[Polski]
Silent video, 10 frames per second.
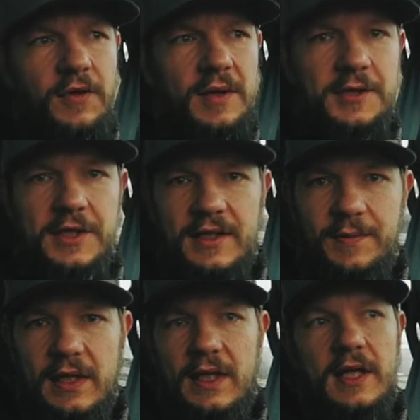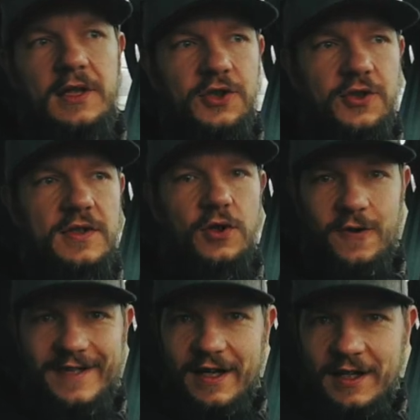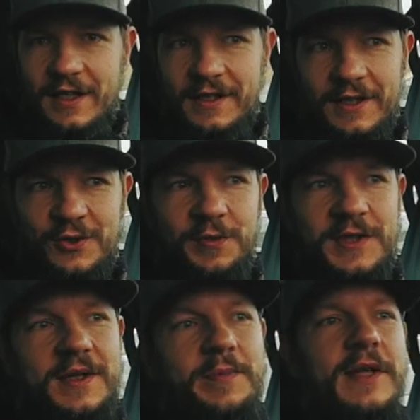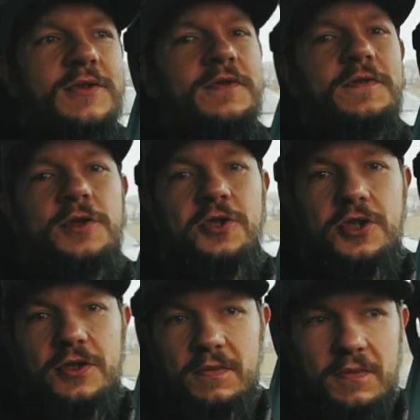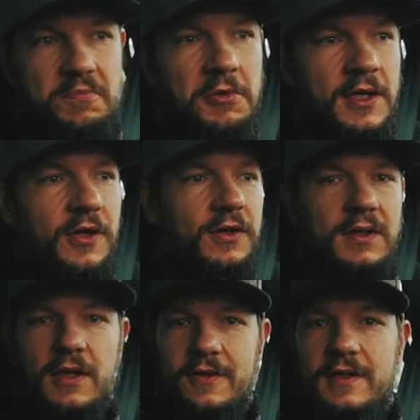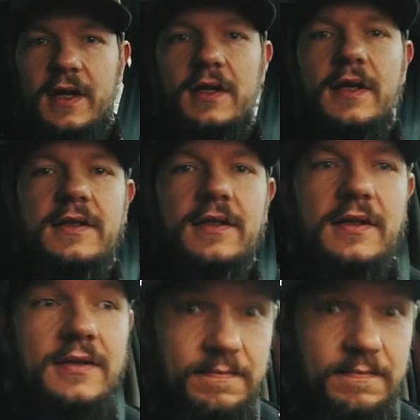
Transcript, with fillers: wolę mieć na tym kanale tysiąc rozgarniętych subskrybentów niż milion nierozgarniętych.